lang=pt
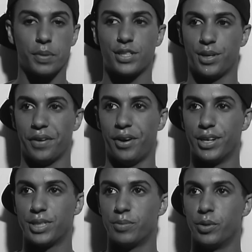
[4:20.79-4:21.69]
de paixão é
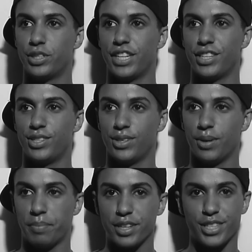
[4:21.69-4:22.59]
ótimo. Odiei de
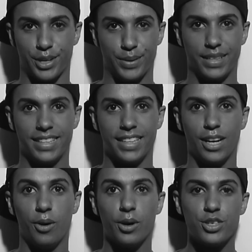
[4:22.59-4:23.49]
paixão.
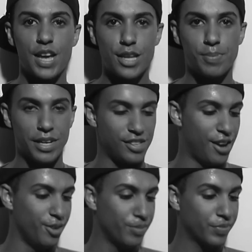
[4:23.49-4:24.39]
Odiei de
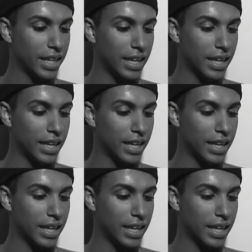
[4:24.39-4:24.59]
paixão.